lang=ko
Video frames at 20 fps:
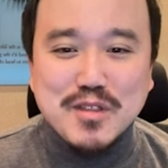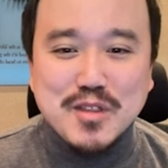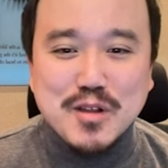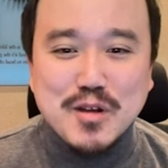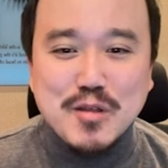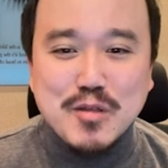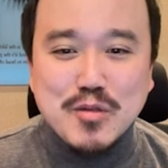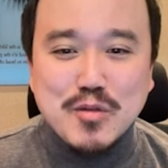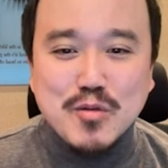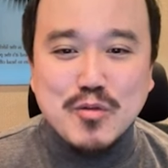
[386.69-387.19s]

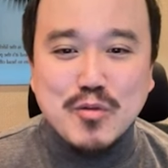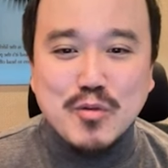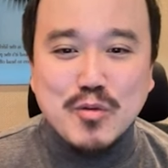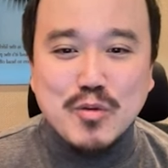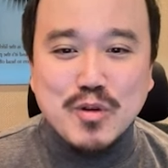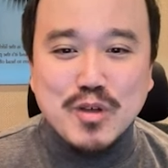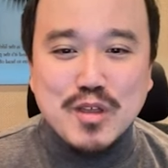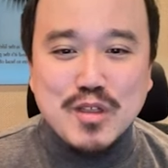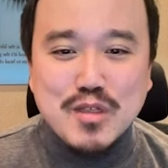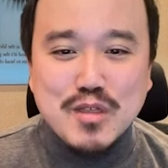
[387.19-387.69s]

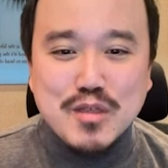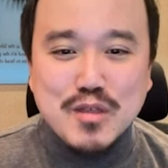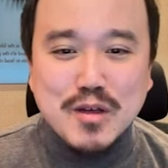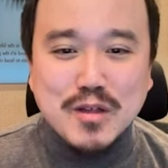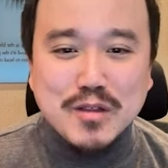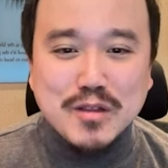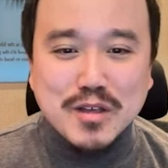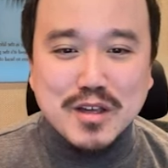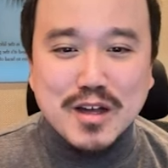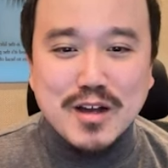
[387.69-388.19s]
질소,
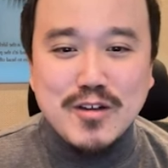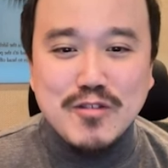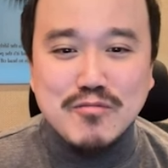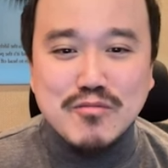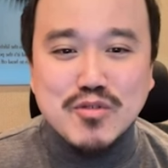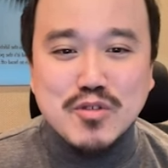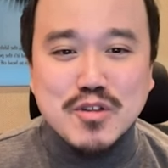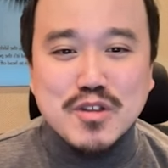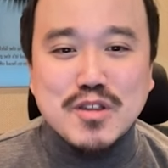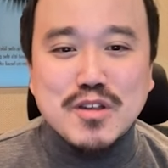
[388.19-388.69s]
인산,
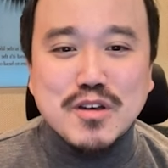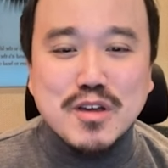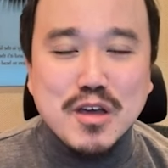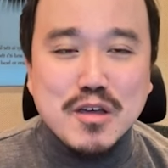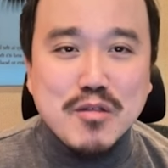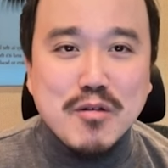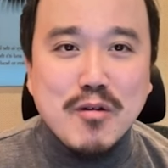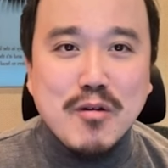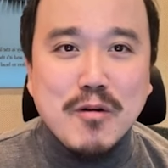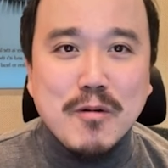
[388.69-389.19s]
칼륨부터
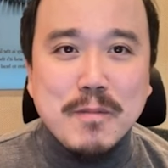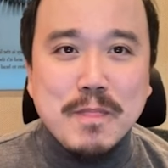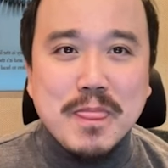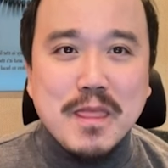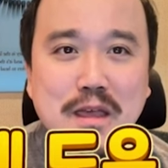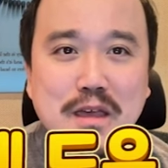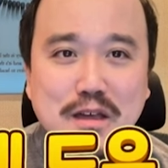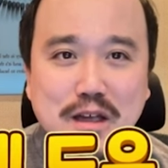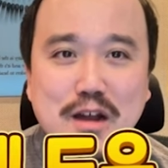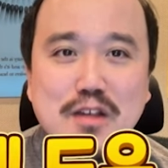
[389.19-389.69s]
시작해서
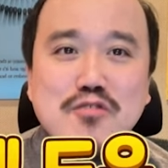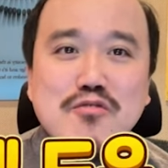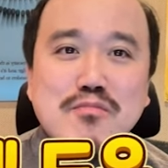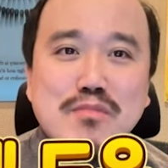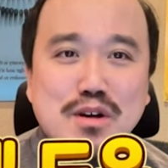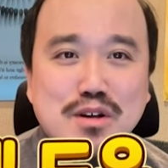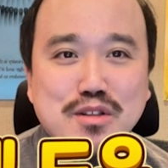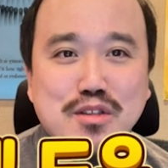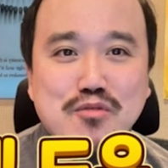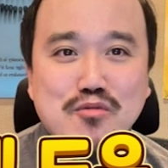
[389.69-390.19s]
칼슘,
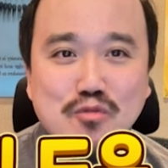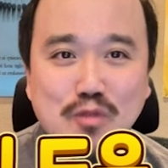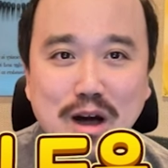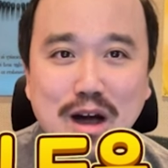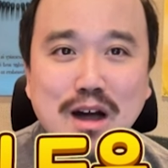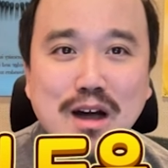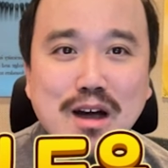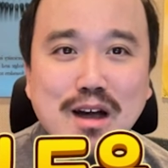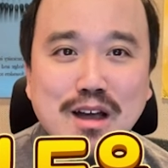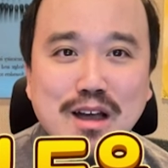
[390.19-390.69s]
마그네슘,
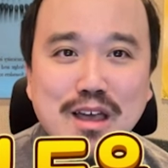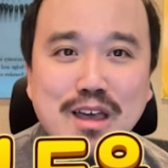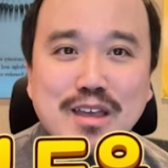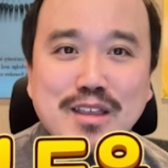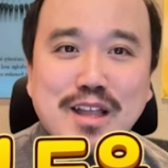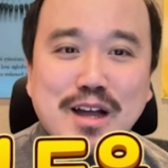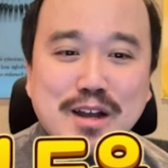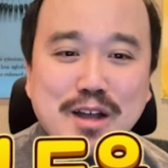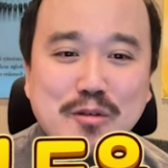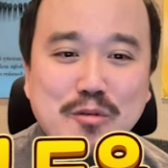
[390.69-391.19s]

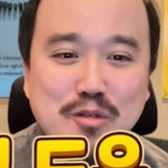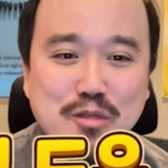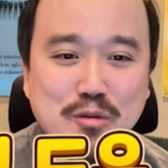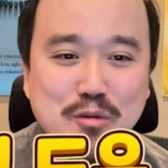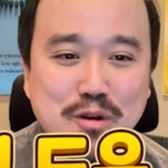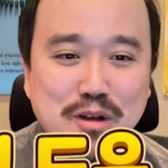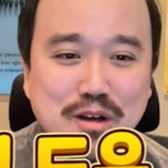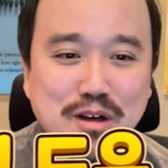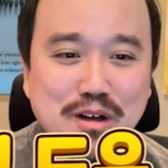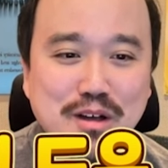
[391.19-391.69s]
황의 다량
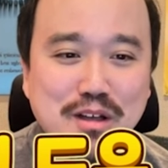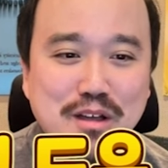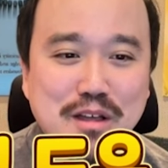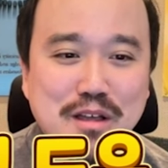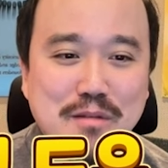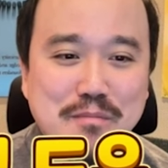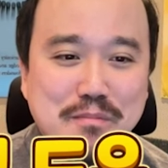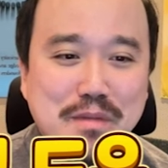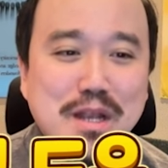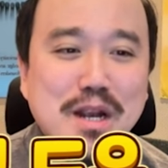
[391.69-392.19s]
원소랑
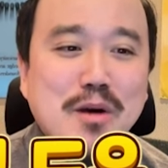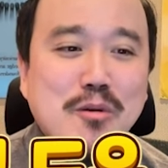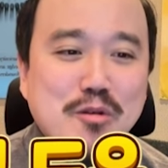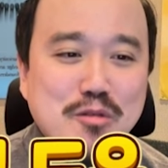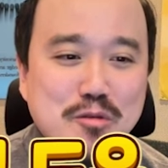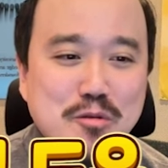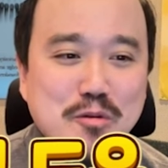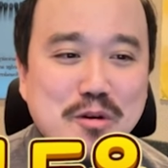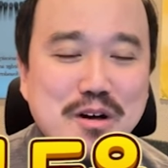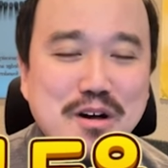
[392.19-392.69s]
미량
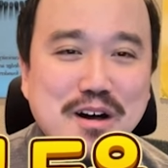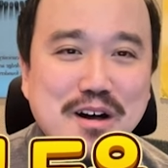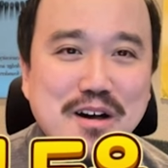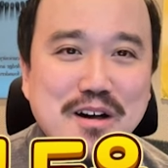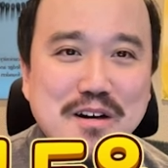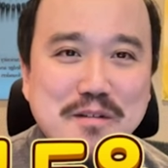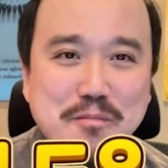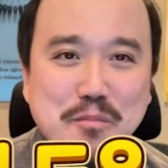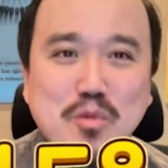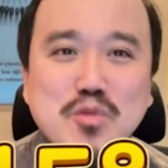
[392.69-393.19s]
원소가
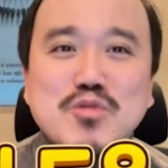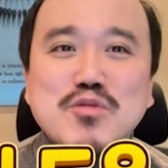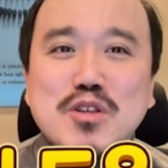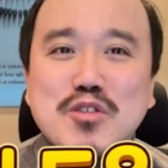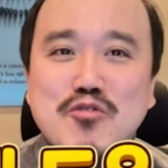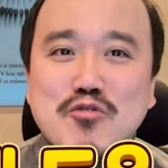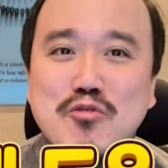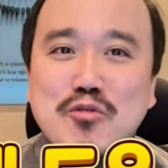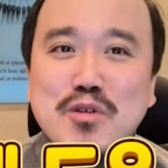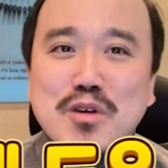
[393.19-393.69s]
모두 다
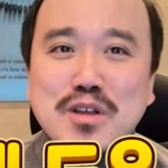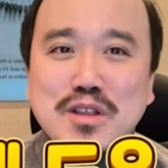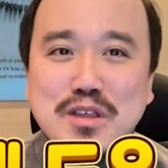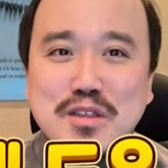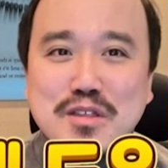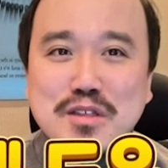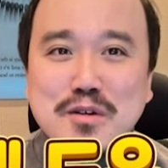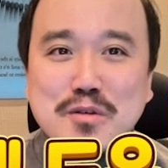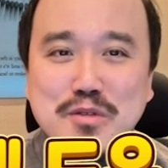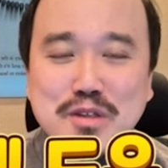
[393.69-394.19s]
중요한
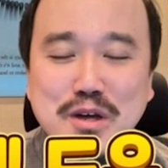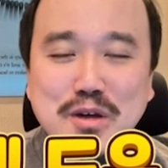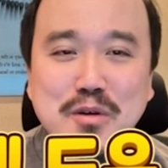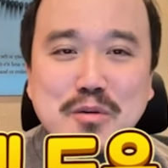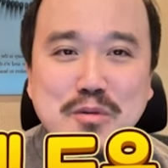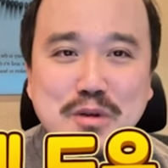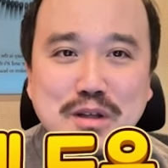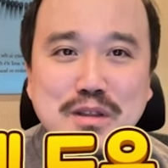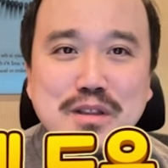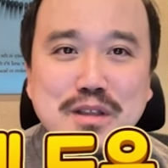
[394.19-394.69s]
인자로
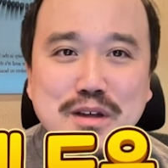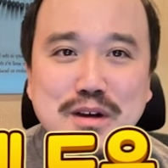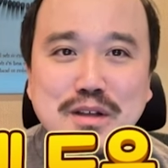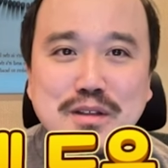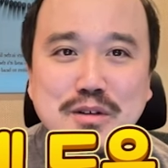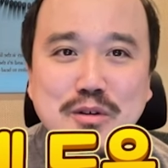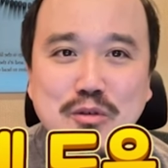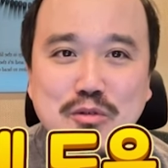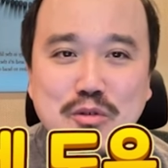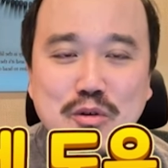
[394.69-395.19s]
작용을
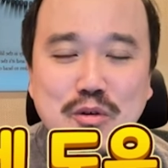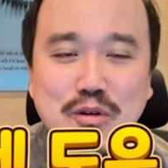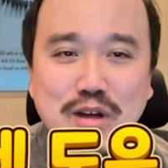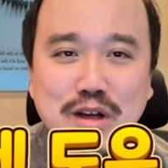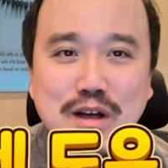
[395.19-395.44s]
한다라는 거죠.